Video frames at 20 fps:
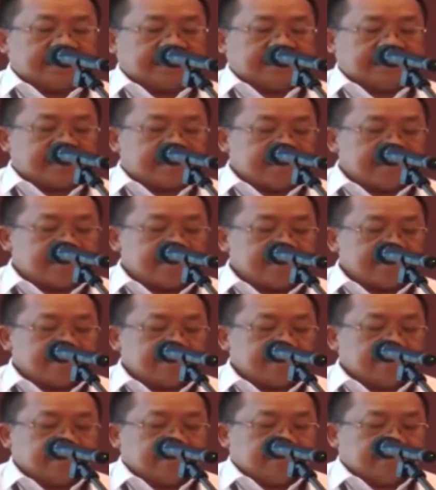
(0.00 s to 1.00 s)
nyata
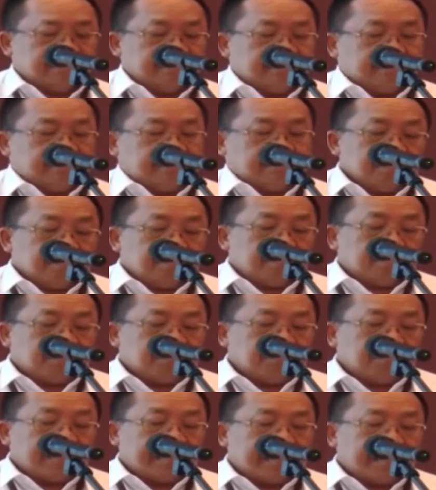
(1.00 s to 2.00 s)

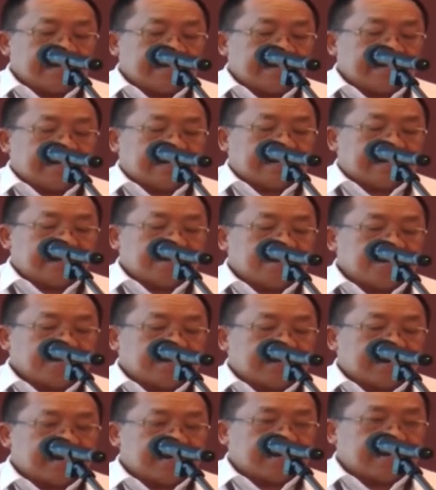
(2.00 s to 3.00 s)
berperan dalam
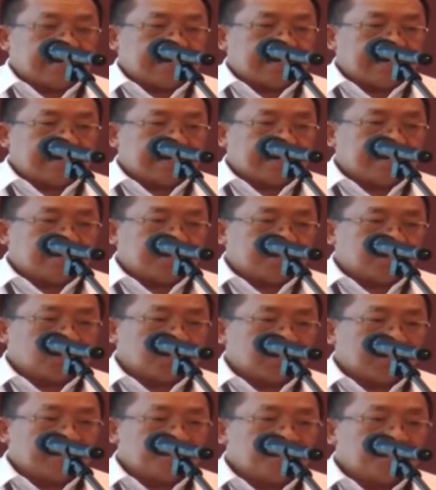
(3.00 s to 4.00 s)
rangka
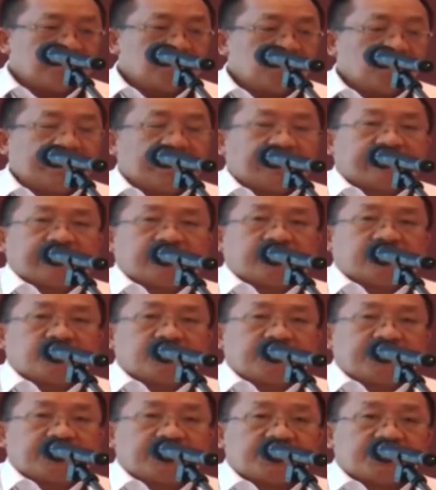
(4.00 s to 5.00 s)
program pemulihan
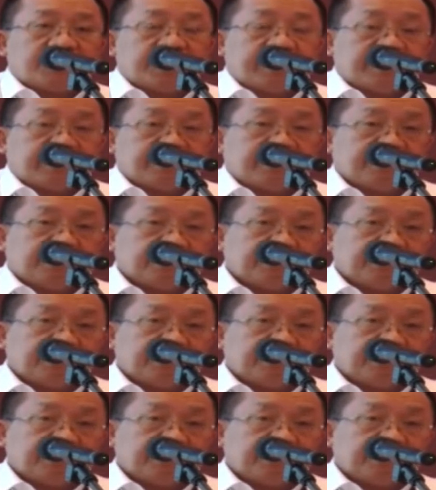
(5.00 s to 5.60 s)
ekonomi nasional.